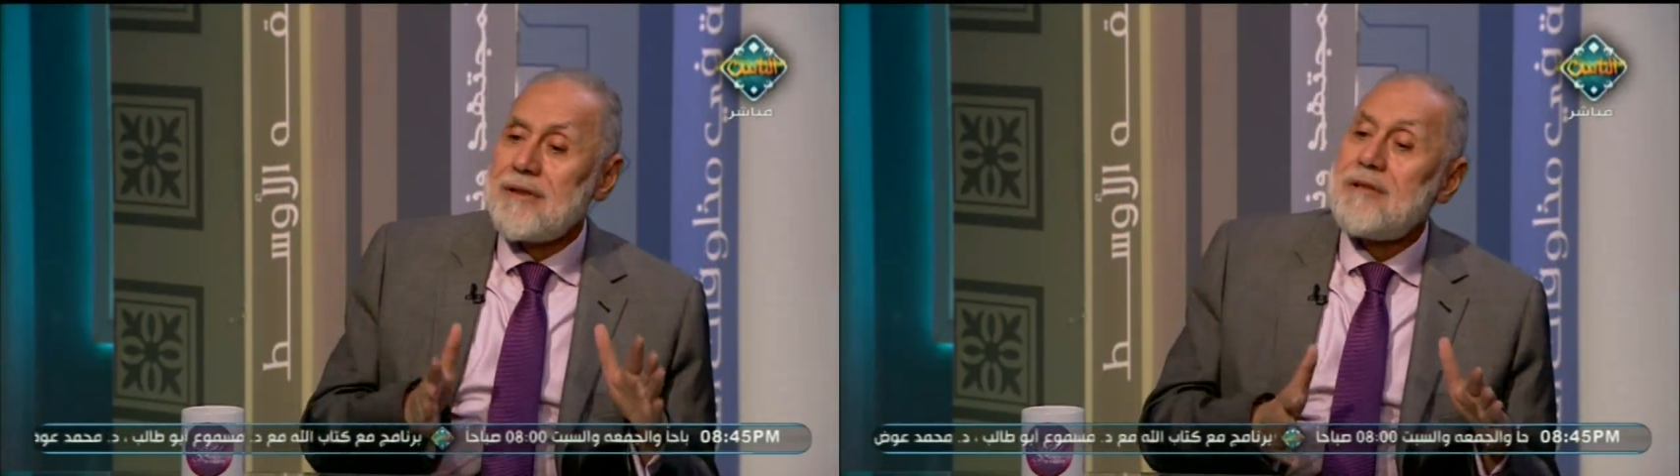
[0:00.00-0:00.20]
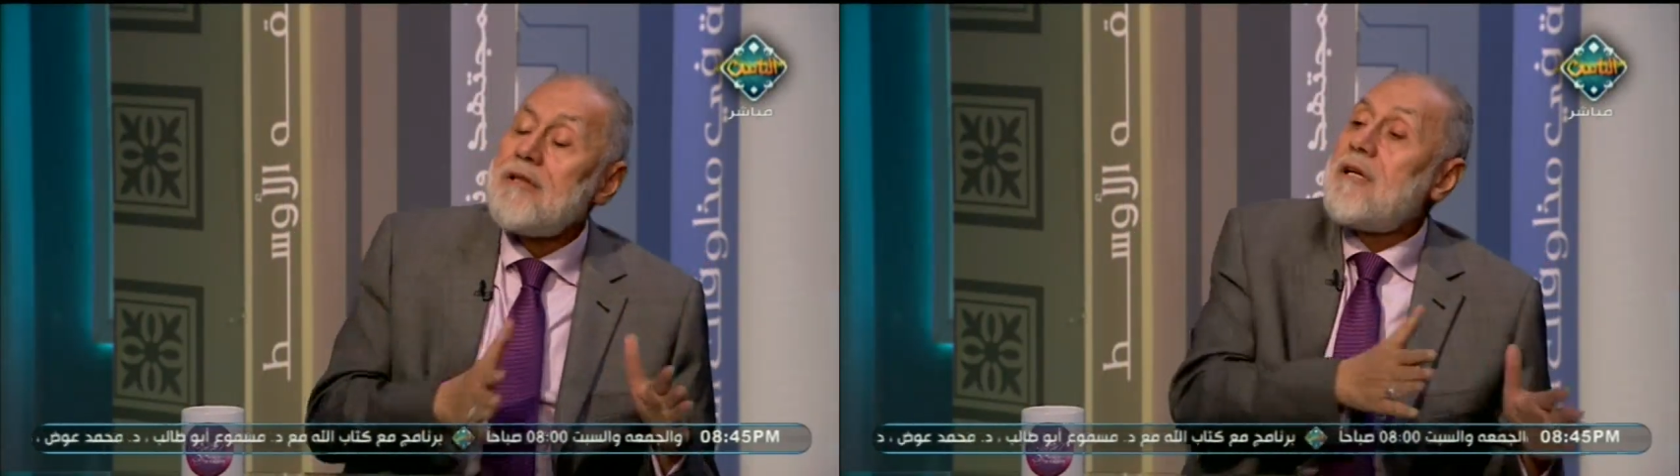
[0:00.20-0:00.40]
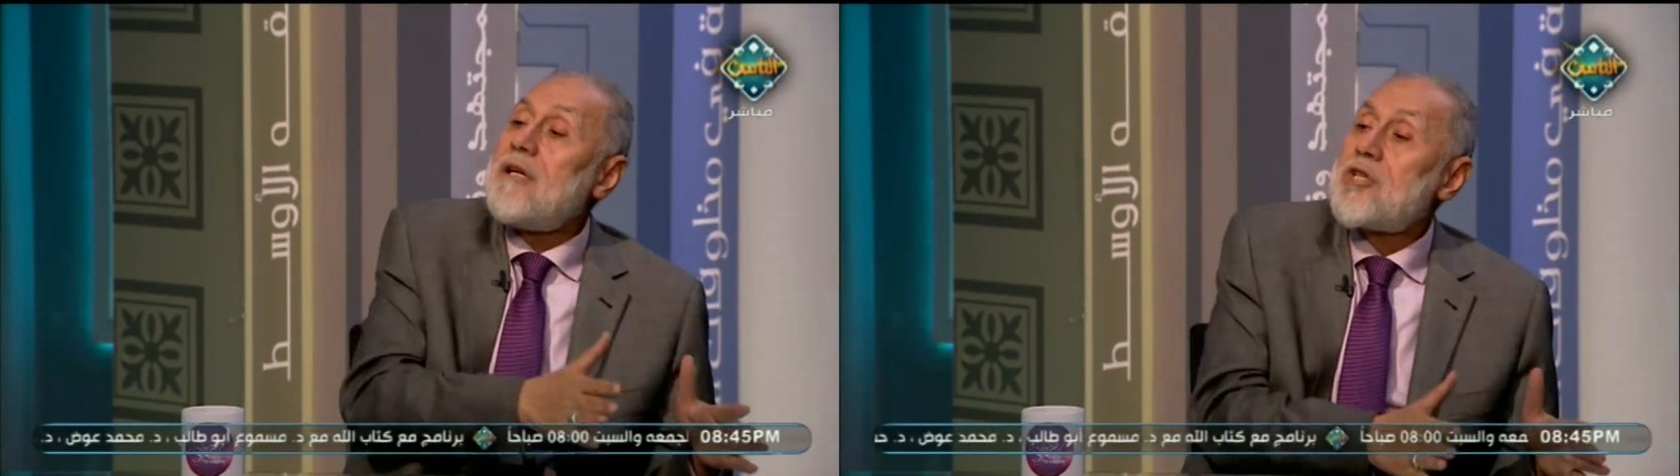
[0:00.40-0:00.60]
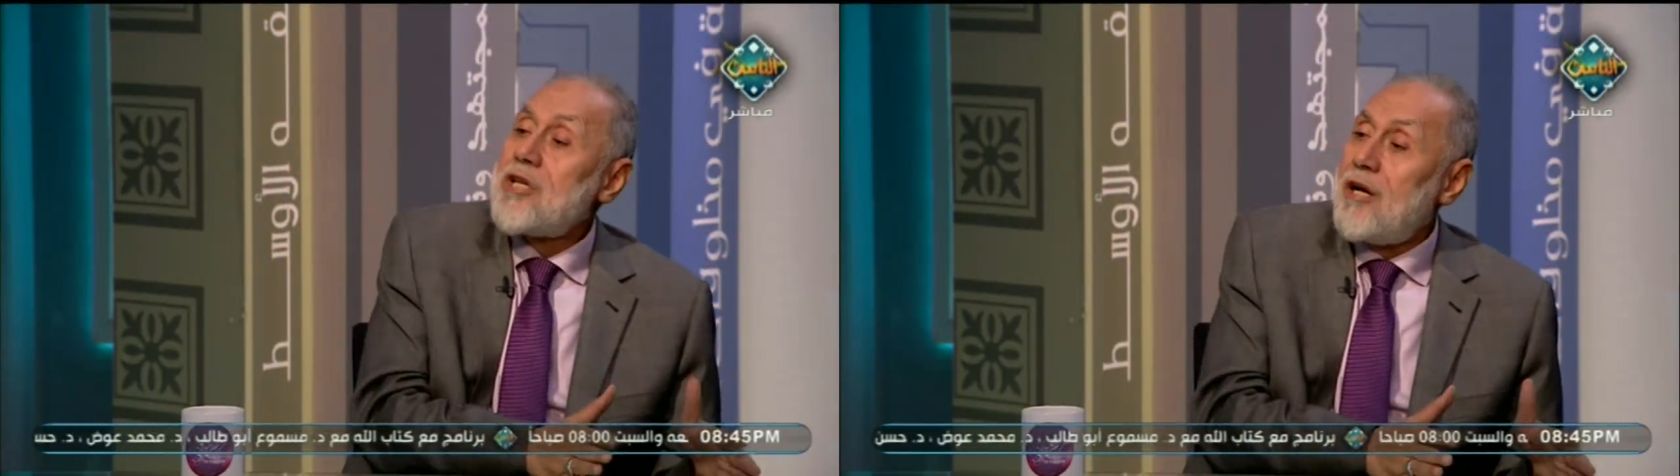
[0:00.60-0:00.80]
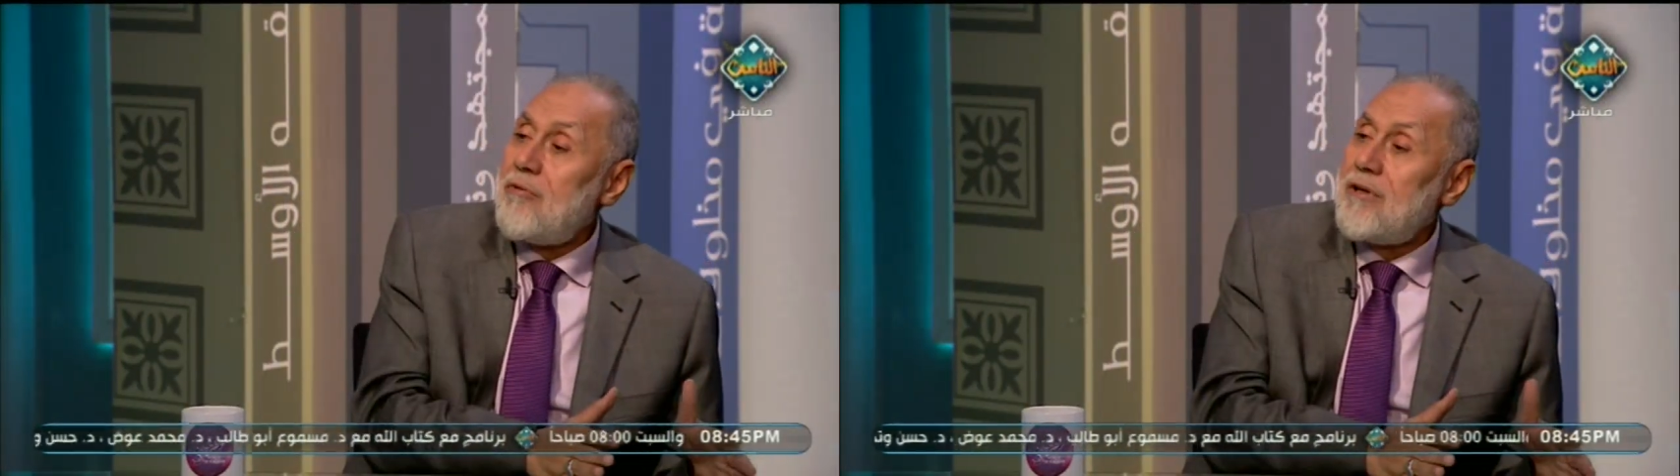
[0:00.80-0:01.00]
تيجي
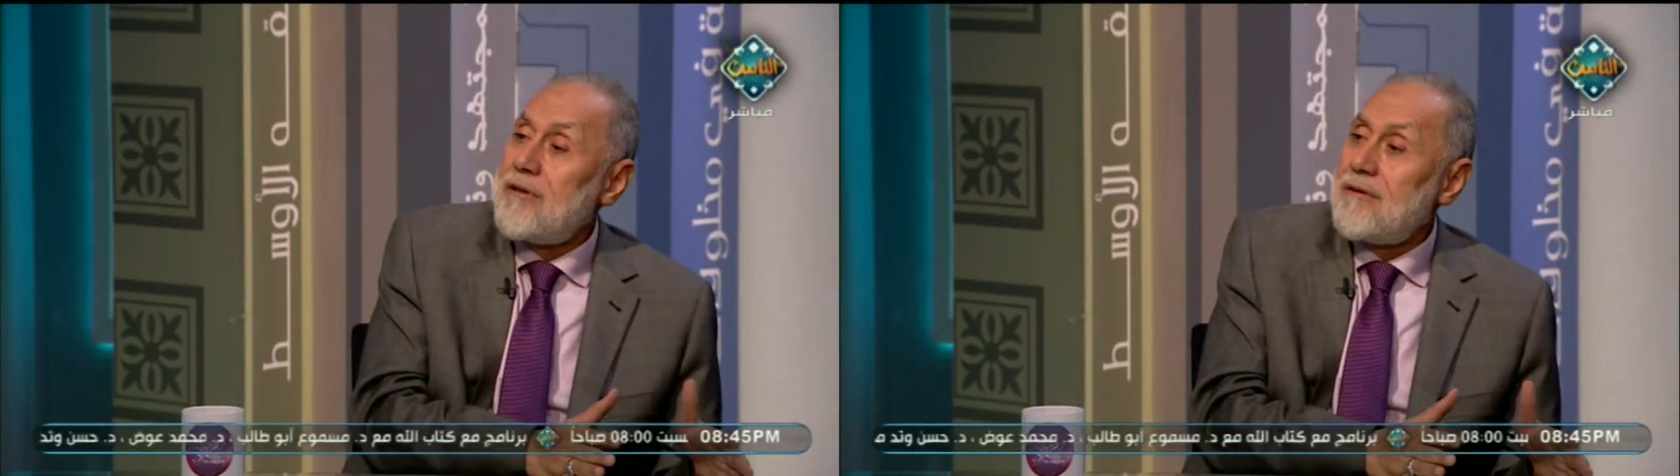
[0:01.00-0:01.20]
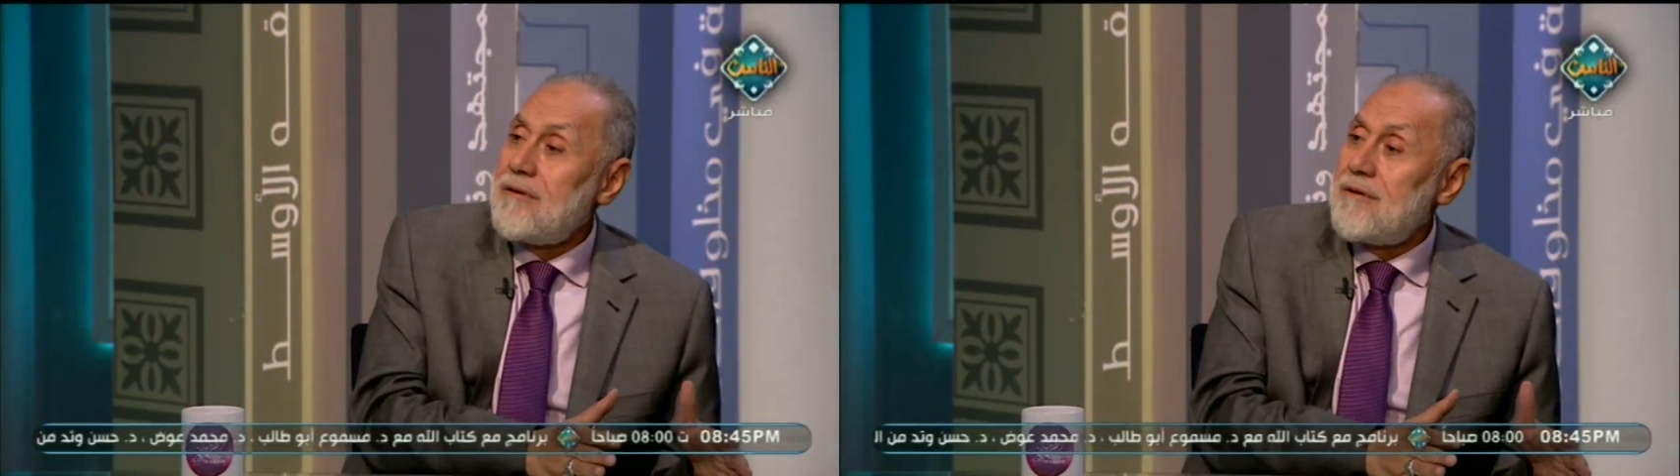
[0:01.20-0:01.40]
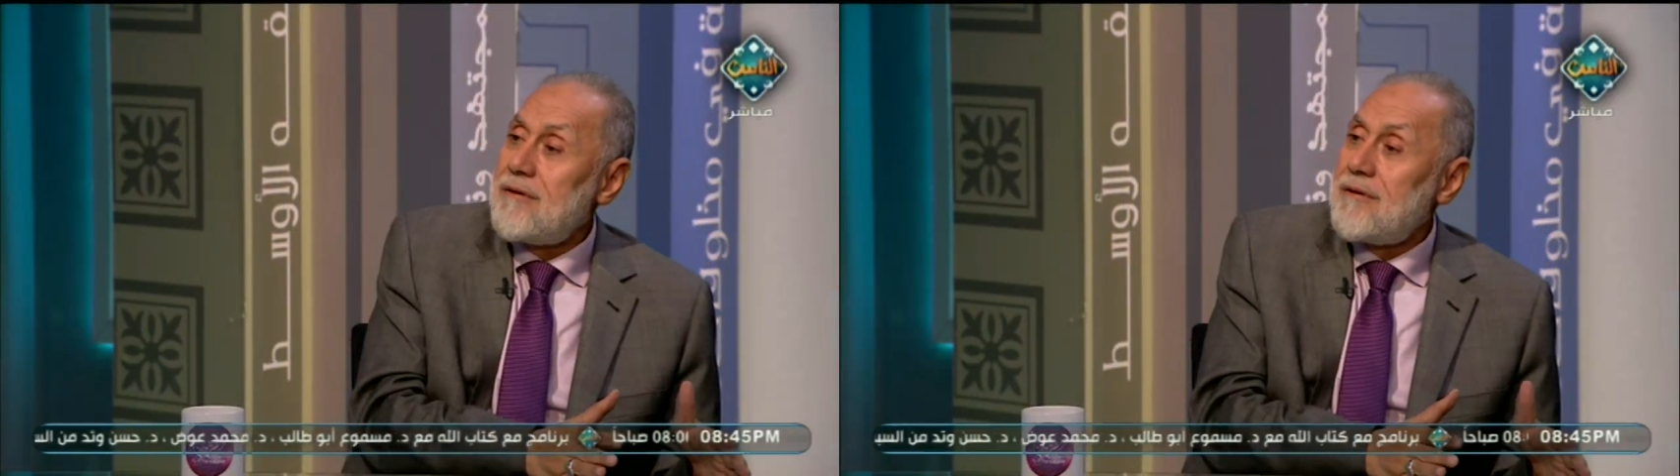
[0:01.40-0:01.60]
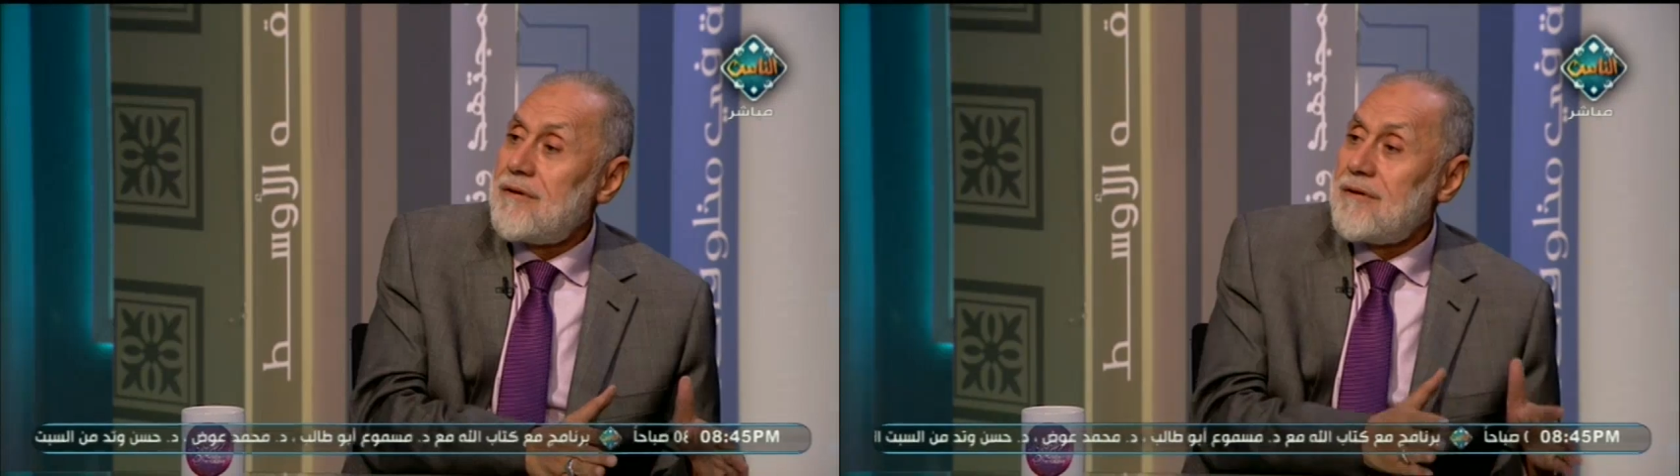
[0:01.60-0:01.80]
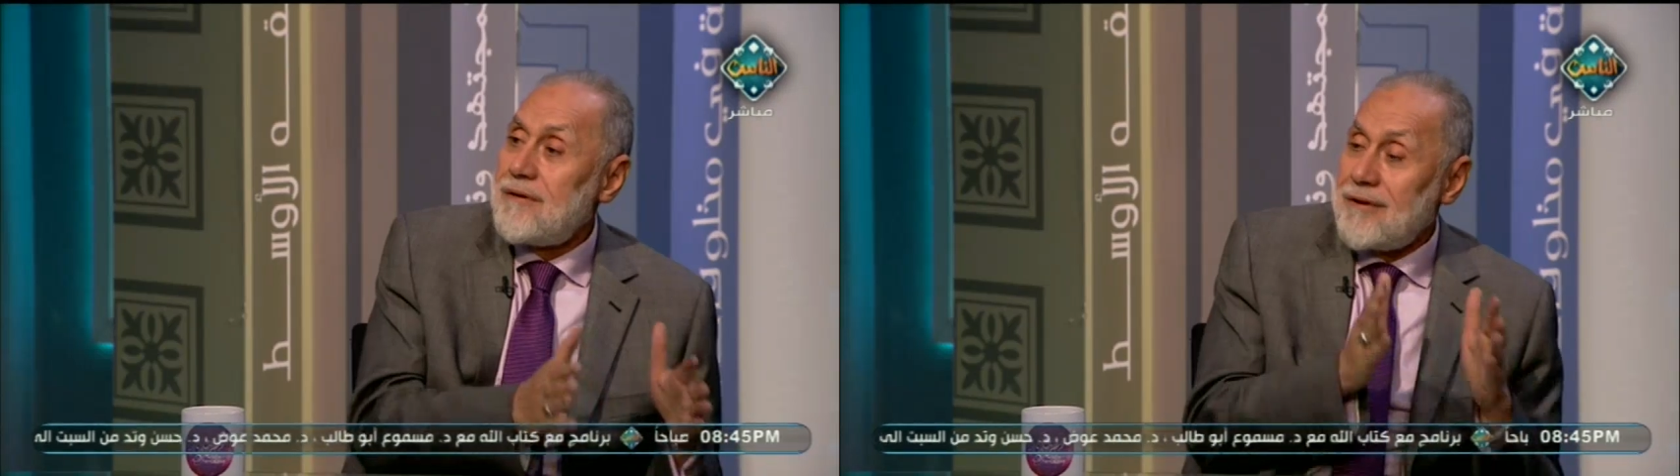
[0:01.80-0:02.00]
للشهوة
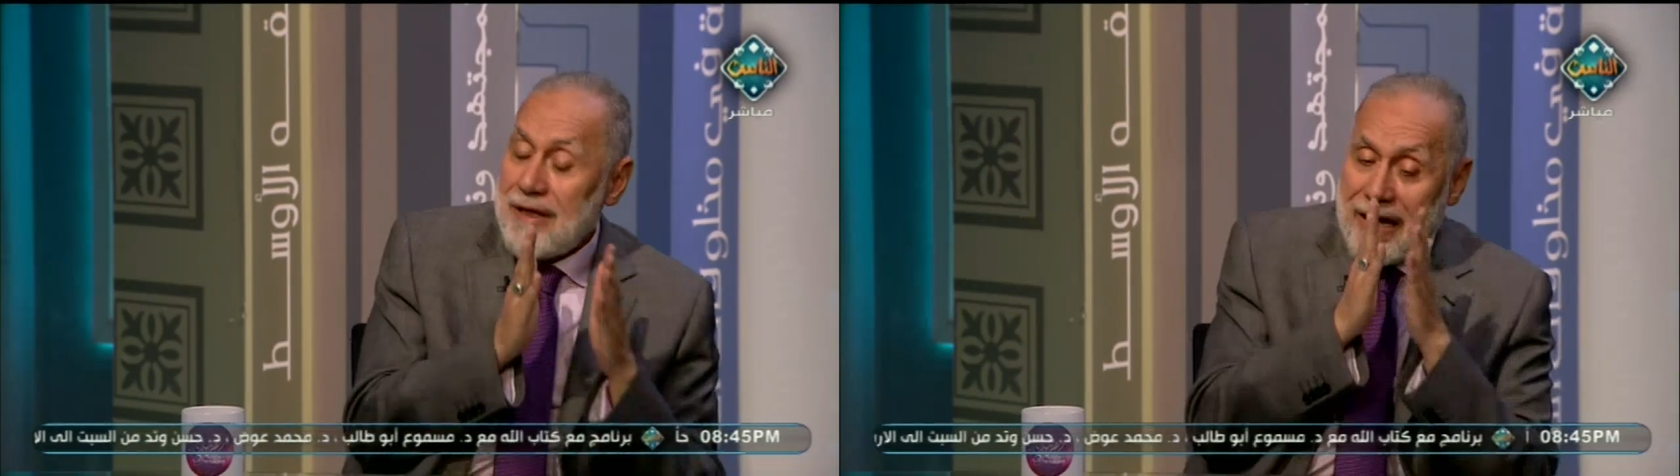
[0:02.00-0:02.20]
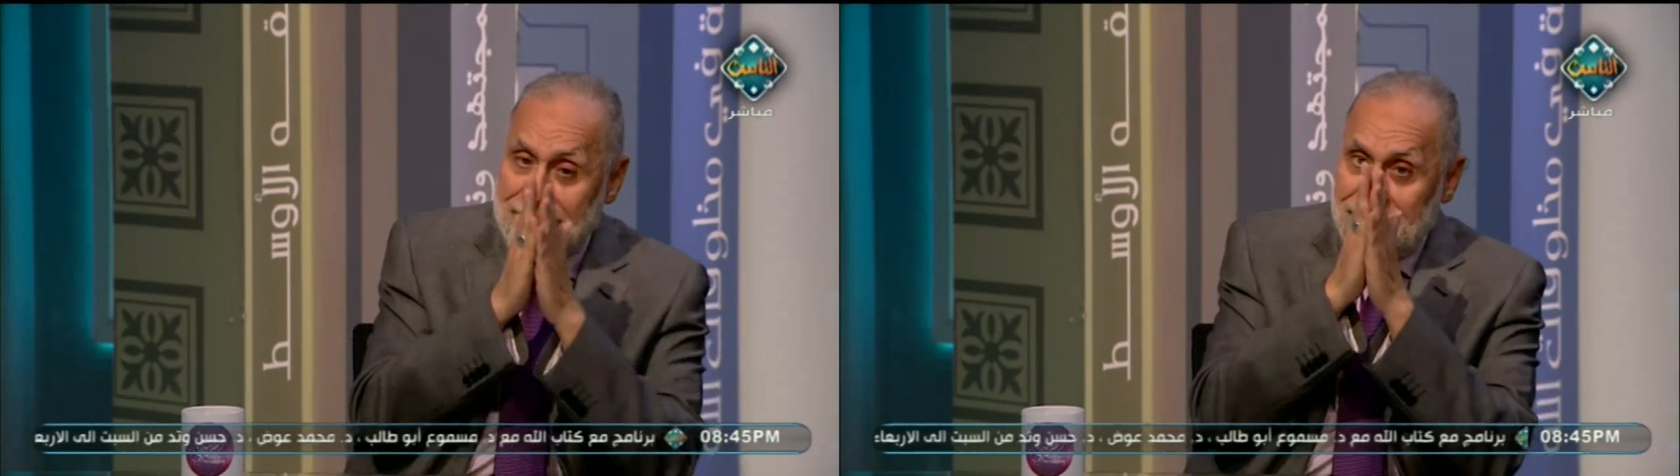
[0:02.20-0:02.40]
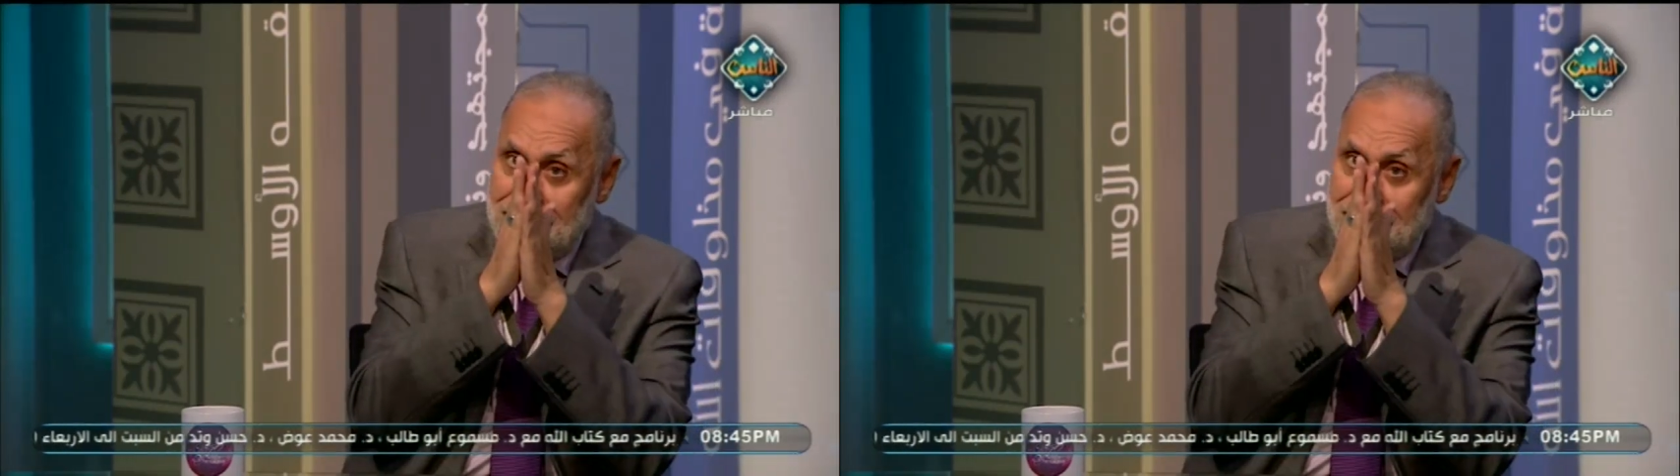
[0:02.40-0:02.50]
حد